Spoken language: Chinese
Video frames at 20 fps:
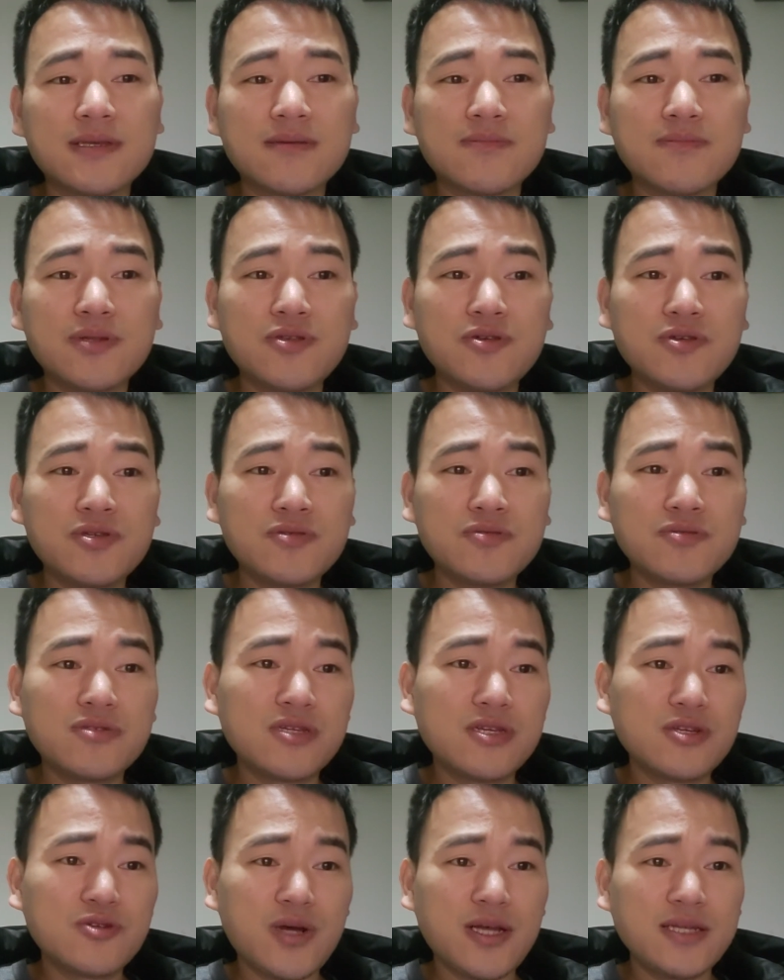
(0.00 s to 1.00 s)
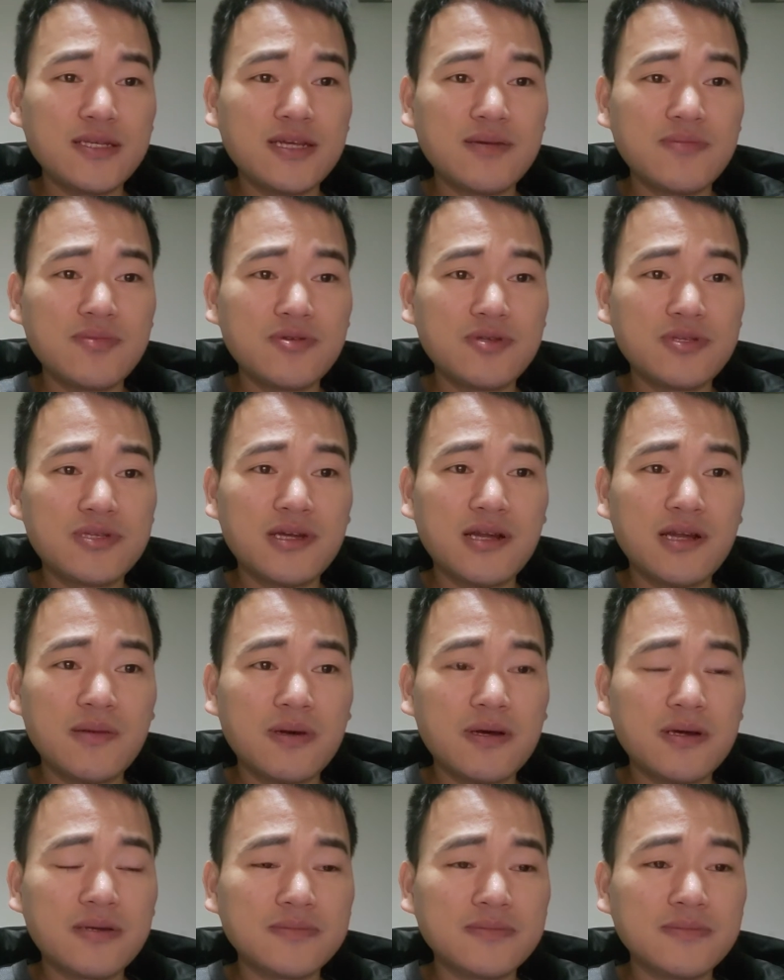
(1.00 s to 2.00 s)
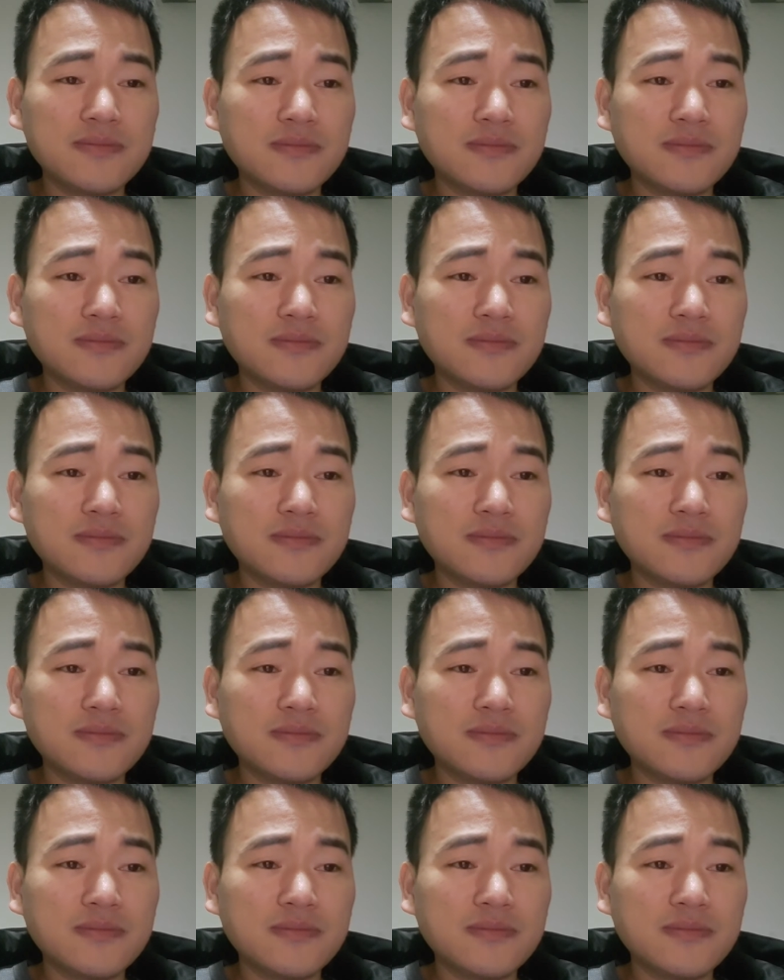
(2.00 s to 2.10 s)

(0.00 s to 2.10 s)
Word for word: 把对手直接抓起来不就结了吗？